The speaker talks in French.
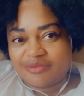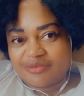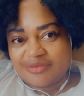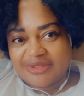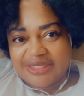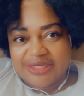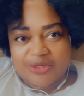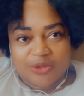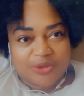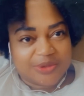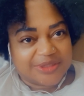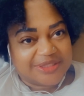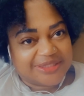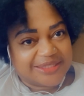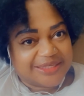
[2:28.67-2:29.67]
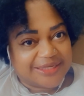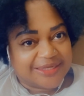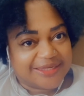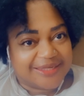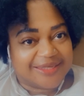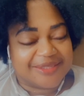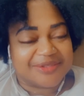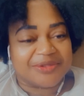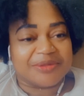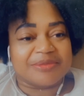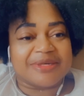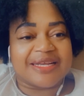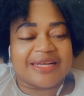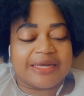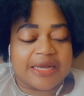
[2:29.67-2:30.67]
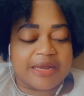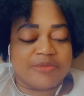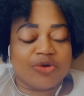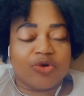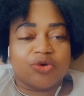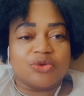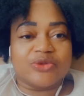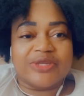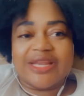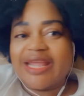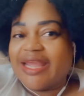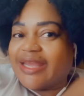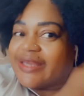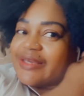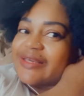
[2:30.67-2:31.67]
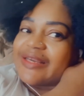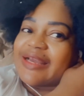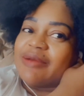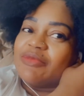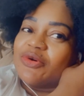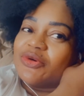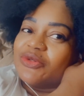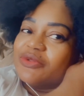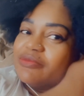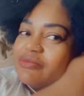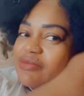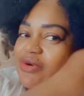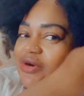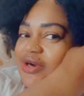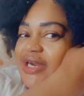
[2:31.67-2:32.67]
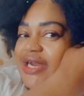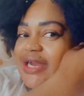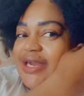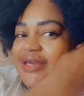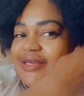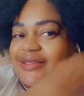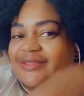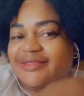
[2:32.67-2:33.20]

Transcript: décortiquer les hommes camerounais. Cameroun Mboka.